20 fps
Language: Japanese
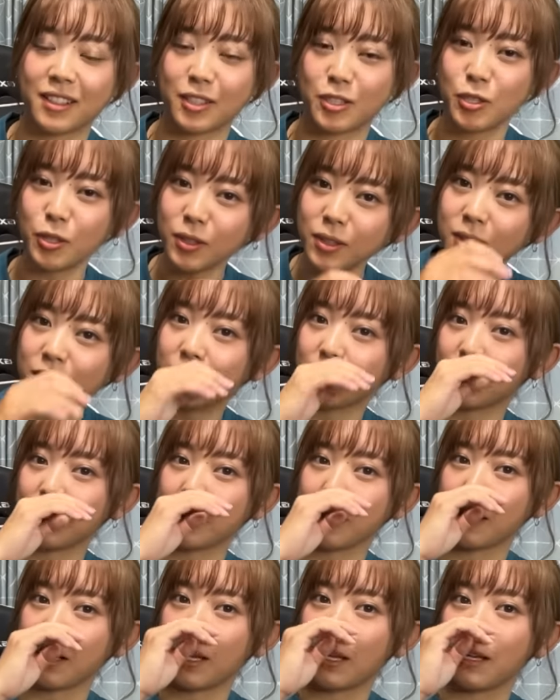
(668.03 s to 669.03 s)
ちょっとっ
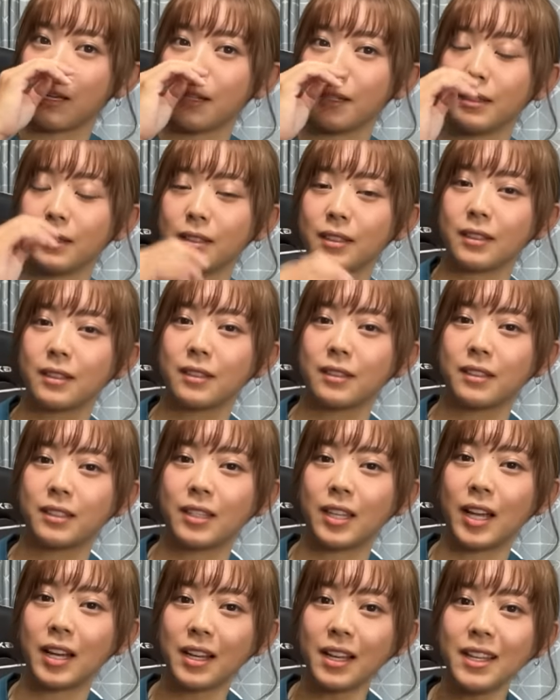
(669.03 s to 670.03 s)
ていうか
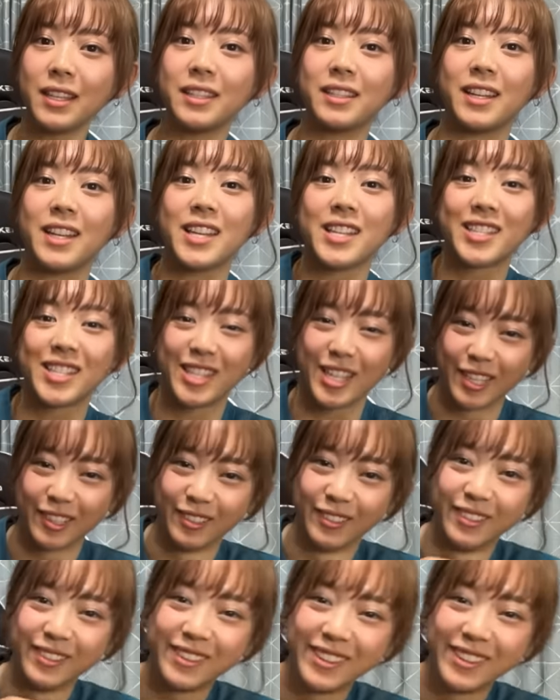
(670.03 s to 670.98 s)
高いんですよ